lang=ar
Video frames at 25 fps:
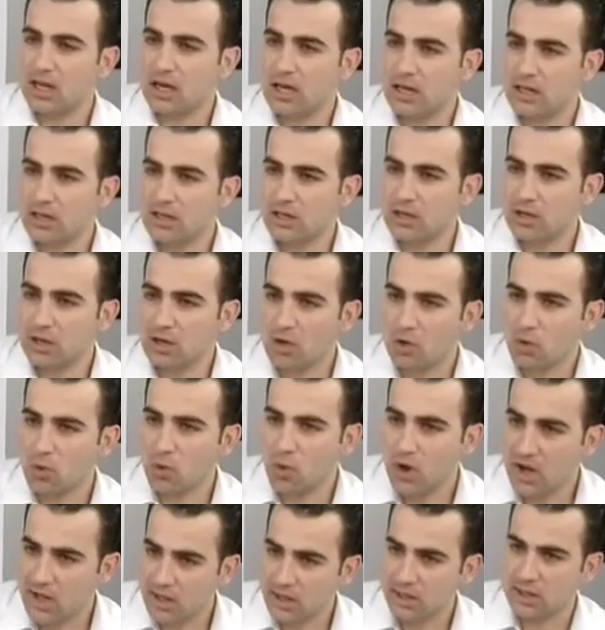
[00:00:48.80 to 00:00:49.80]
عن
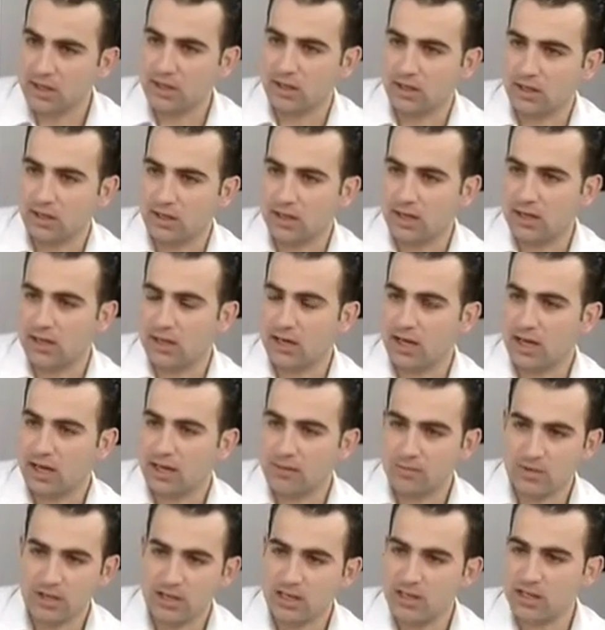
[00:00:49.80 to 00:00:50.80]
واقع
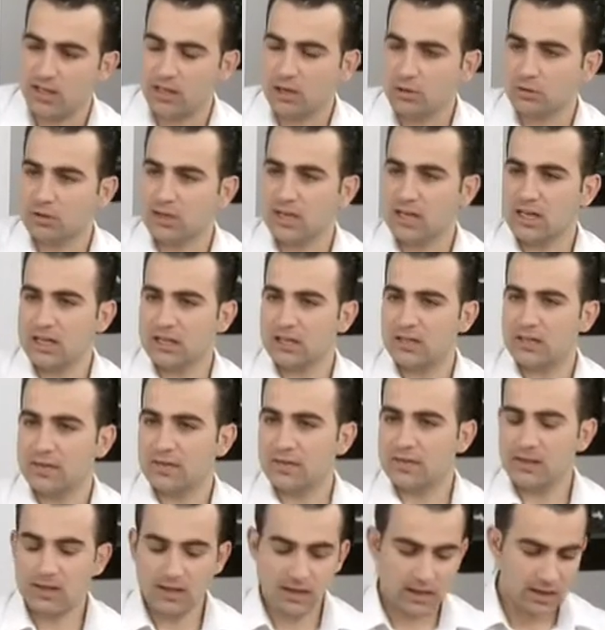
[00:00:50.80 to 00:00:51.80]
العاملين لو
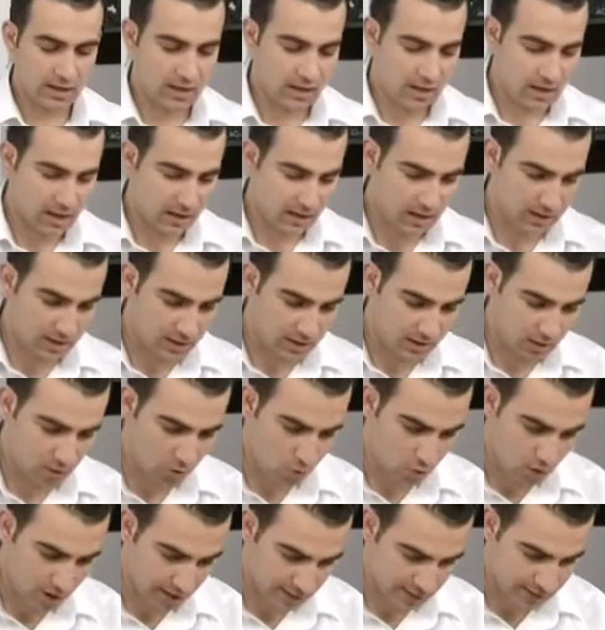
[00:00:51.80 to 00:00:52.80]
تحدثنا عن
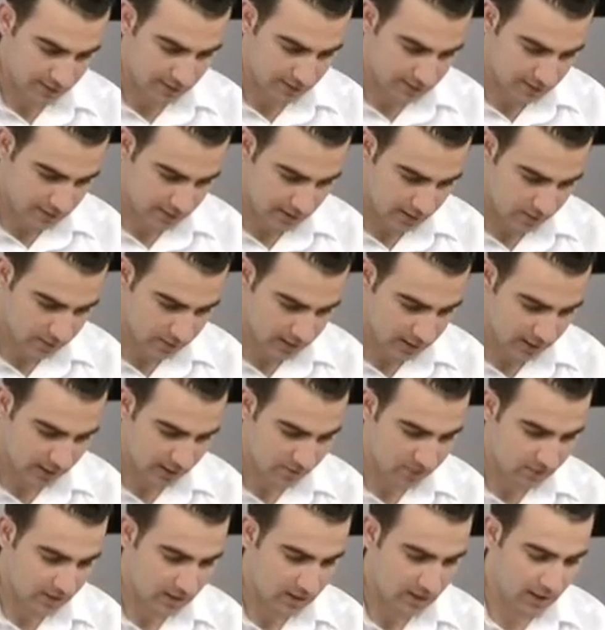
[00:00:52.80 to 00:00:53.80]
واقع السلامة
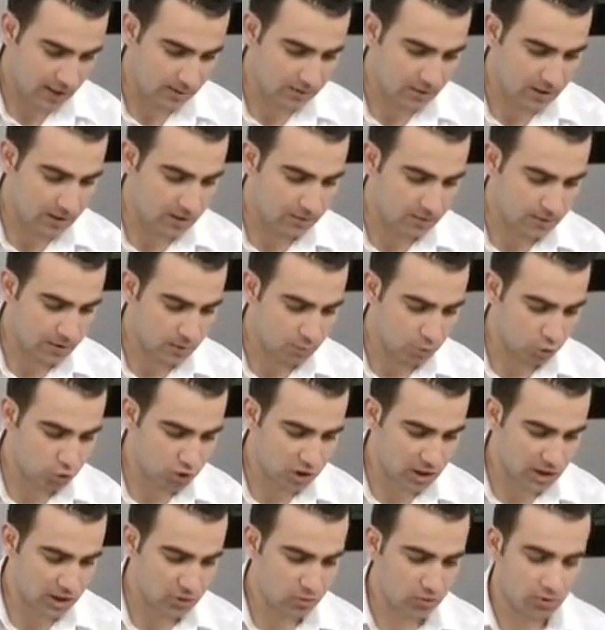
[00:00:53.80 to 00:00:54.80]
العامة للعاملين في
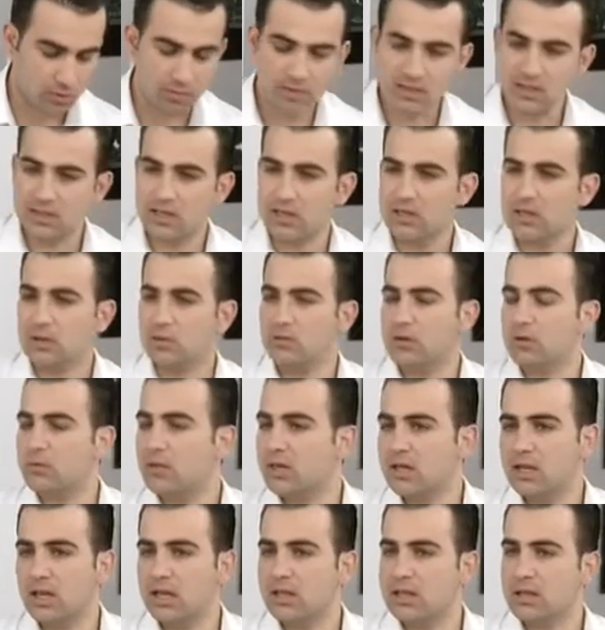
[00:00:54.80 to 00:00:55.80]
المنشآت والمصانع
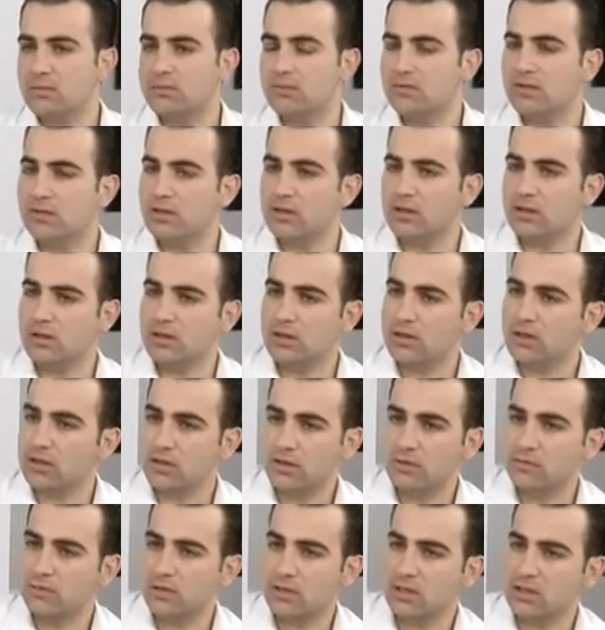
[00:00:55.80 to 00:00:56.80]
والمكاتب في
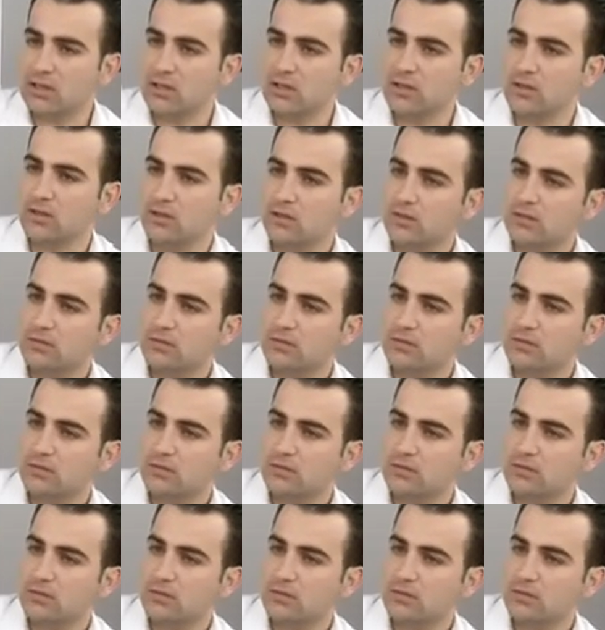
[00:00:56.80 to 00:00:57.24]
فلسطين